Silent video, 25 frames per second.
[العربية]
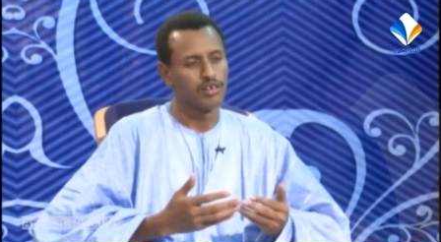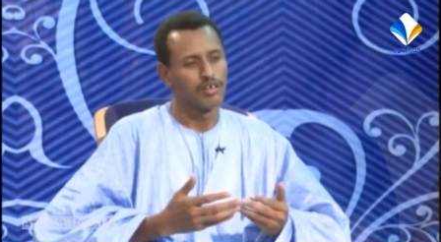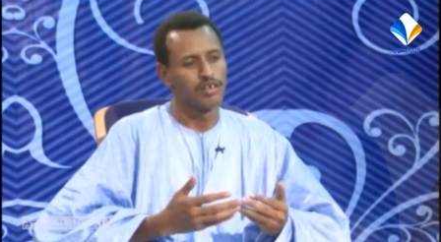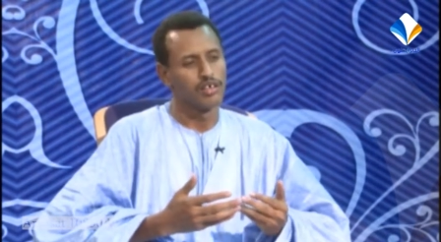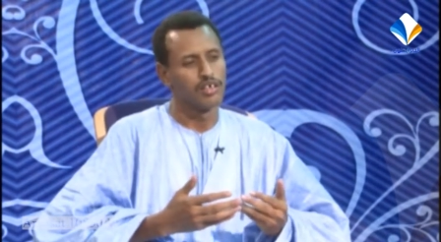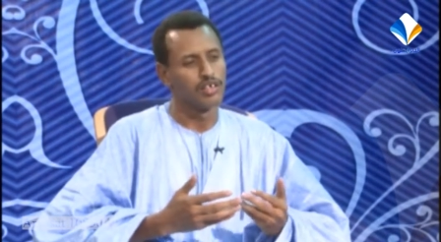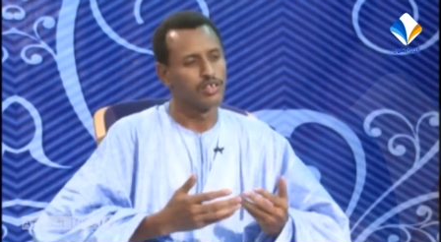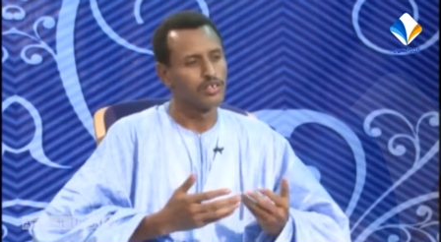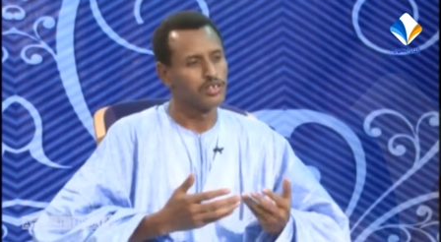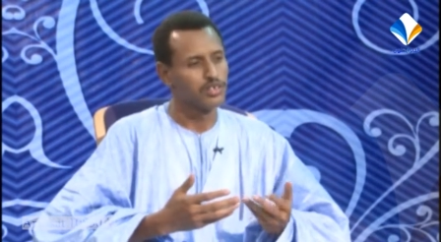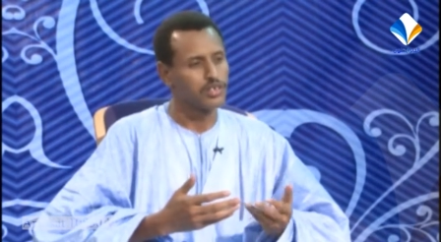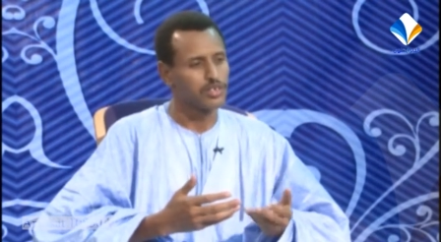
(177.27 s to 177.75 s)

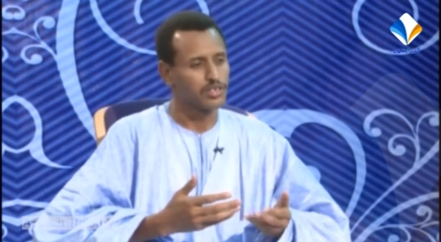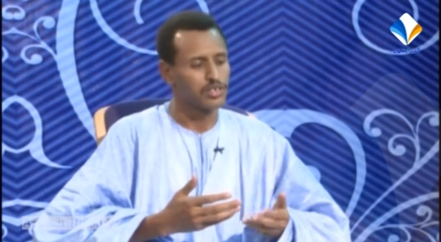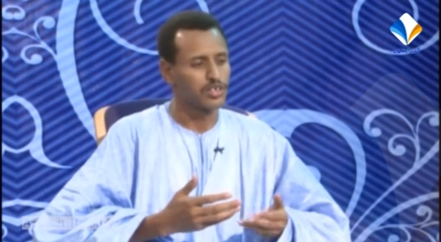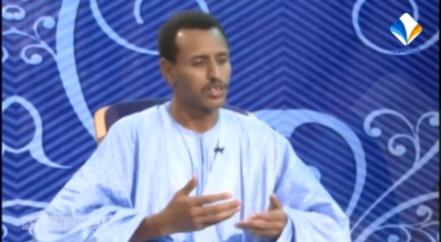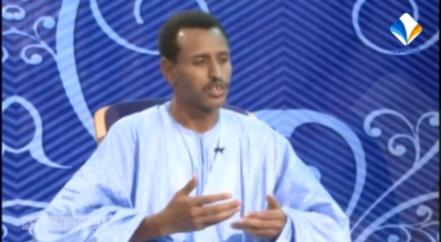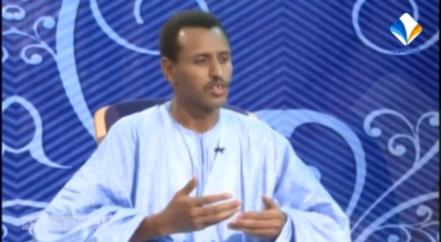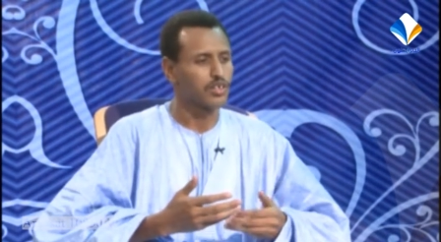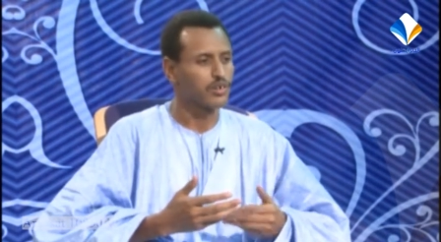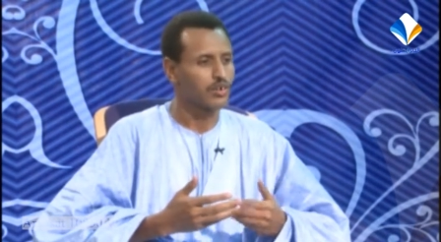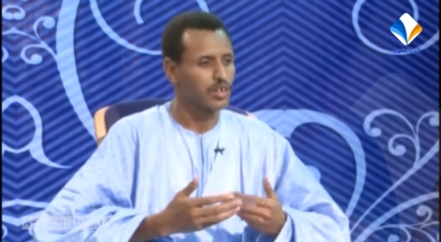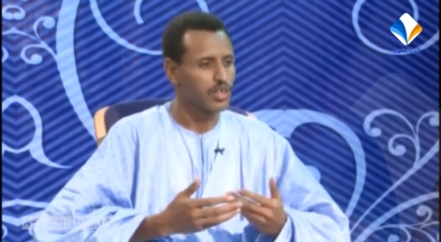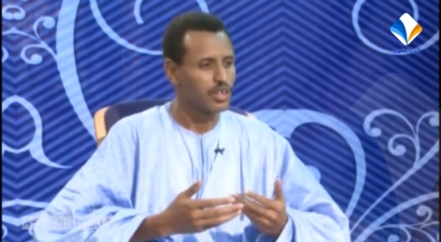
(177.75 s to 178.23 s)
أنتج
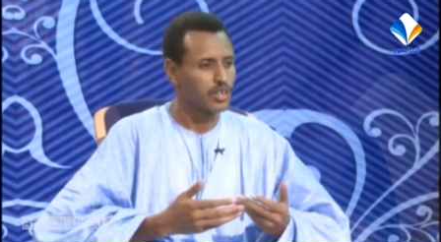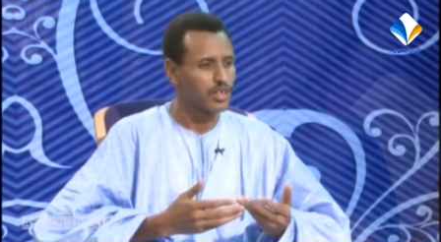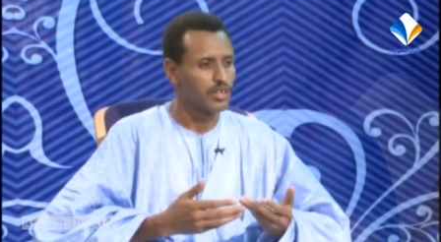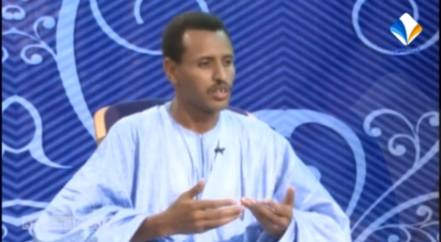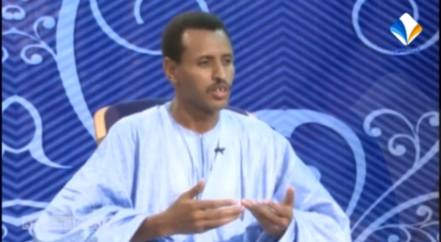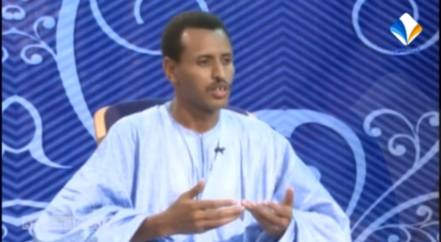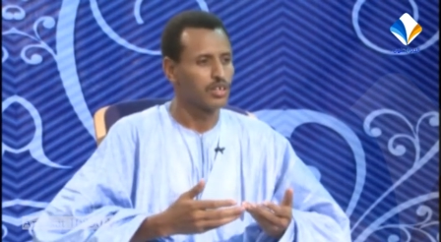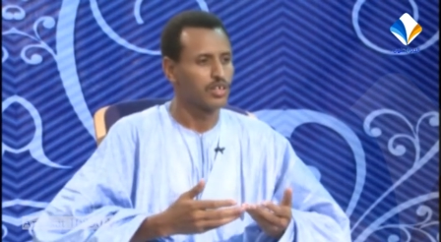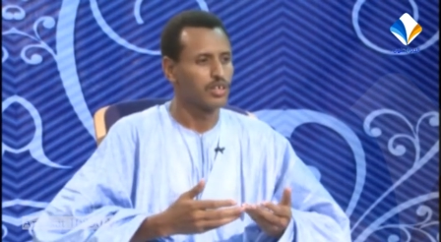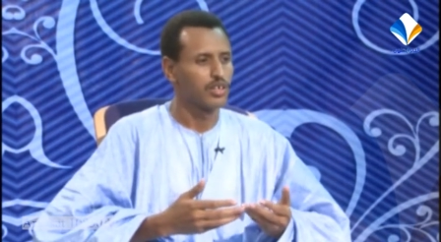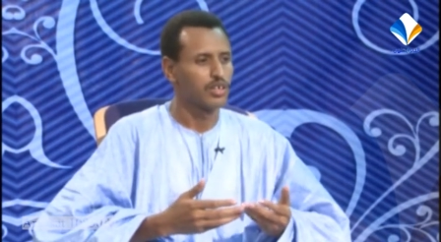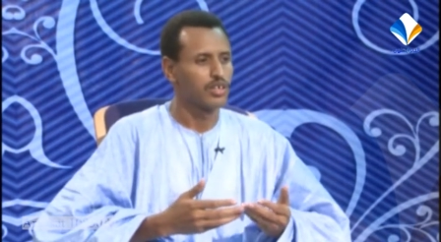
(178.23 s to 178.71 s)
ثورة
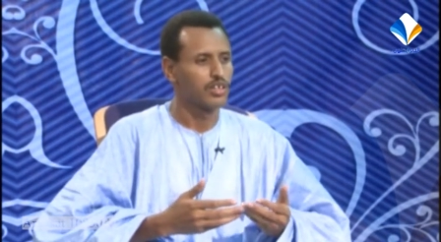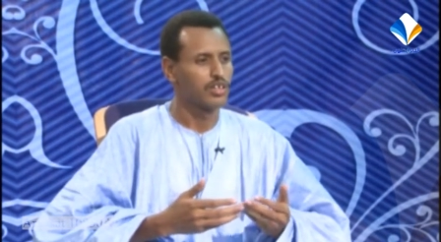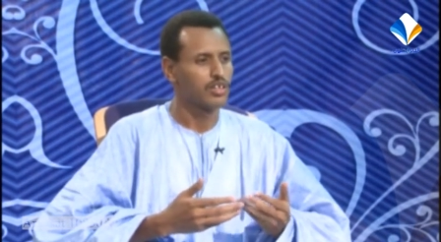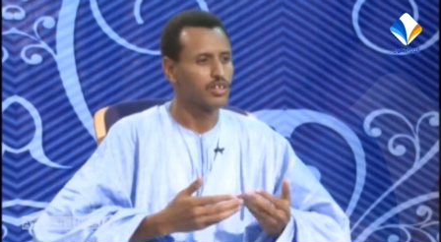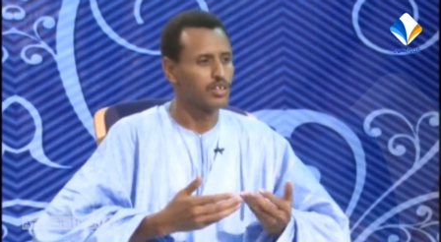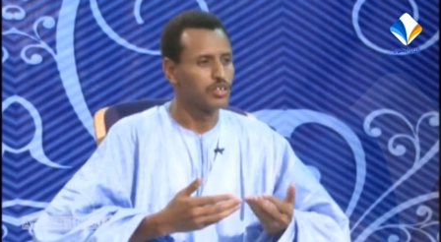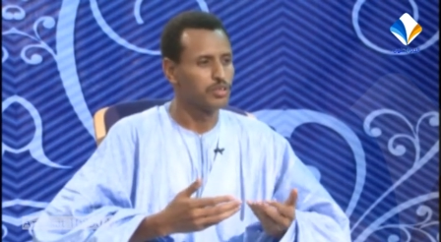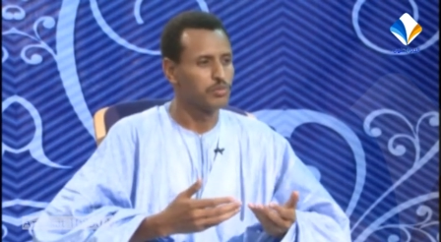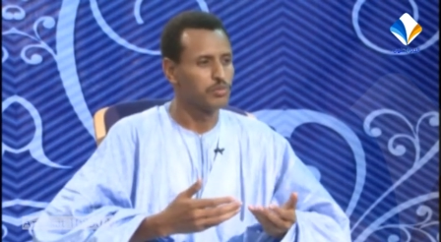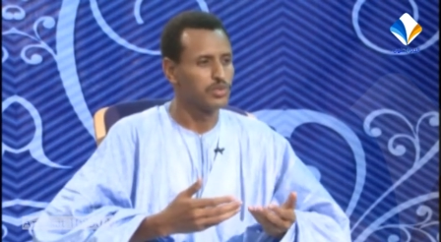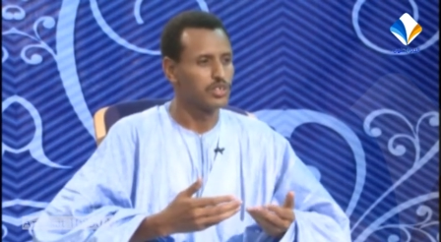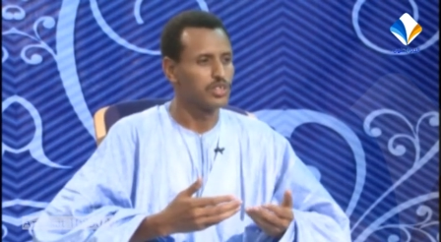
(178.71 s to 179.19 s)

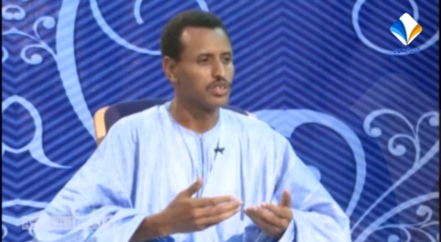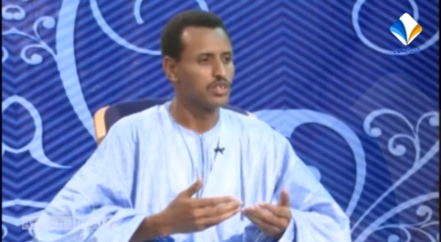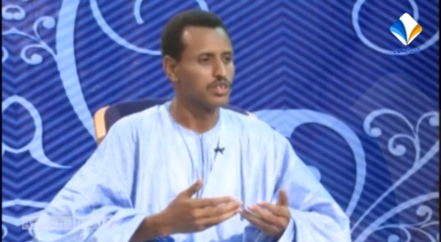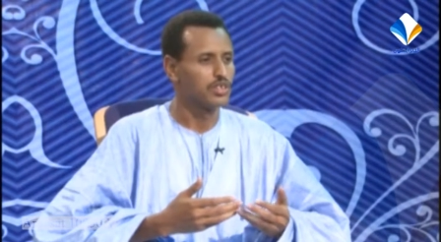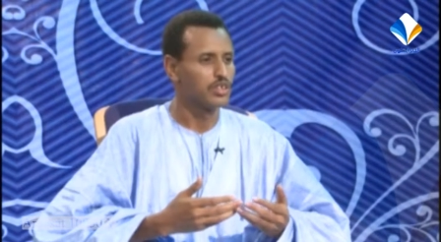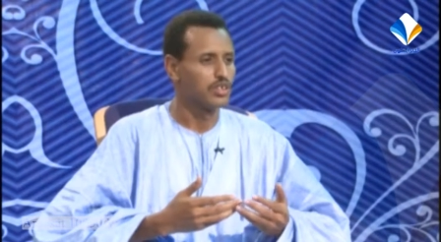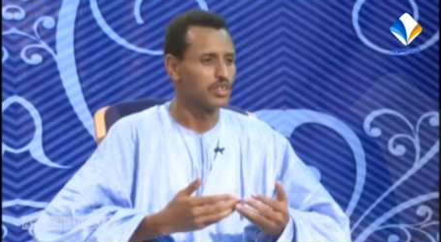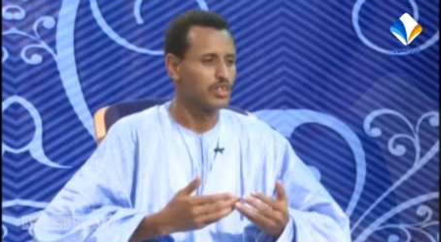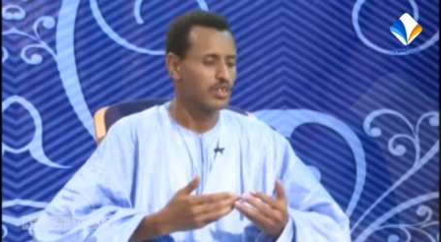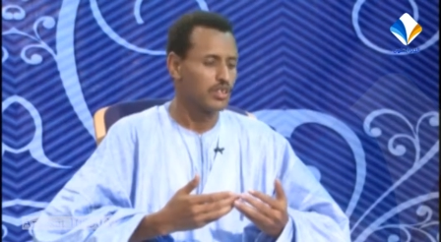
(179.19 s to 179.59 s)
علمية